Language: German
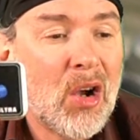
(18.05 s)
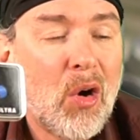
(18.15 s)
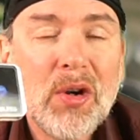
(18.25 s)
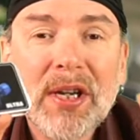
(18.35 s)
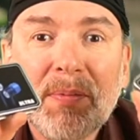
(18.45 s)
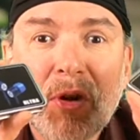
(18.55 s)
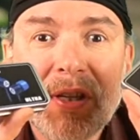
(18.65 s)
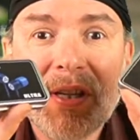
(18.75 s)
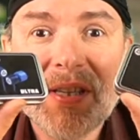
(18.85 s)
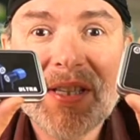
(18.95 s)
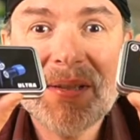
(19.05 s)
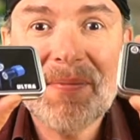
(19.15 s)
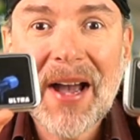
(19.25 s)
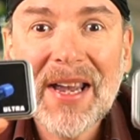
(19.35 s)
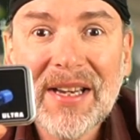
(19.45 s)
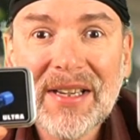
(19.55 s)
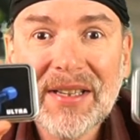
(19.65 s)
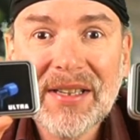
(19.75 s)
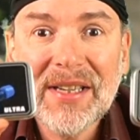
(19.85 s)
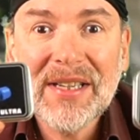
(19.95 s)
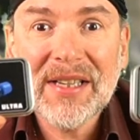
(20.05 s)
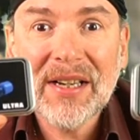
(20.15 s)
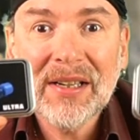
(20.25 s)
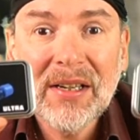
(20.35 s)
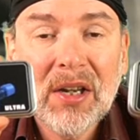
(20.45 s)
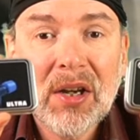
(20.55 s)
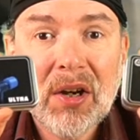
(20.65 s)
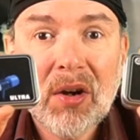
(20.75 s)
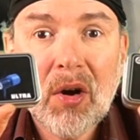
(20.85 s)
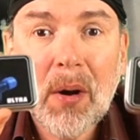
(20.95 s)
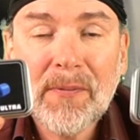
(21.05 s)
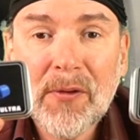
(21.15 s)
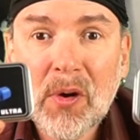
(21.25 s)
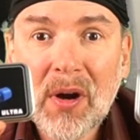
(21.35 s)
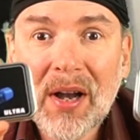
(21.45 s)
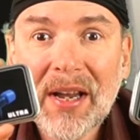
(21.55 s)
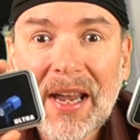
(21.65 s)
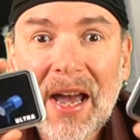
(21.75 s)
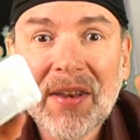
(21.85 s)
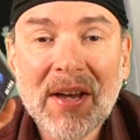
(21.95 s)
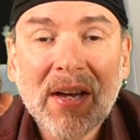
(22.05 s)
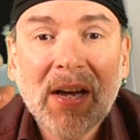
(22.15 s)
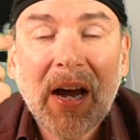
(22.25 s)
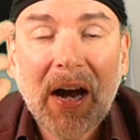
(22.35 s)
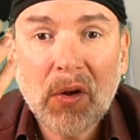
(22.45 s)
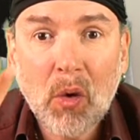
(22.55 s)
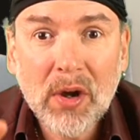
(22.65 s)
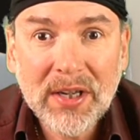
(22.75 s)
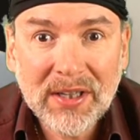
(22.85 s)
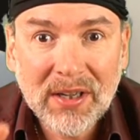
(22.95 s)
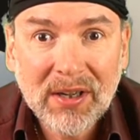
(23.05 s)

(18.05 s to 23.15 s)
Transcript: Und ich möchte zwei dieser Kopfhörer gerne an euch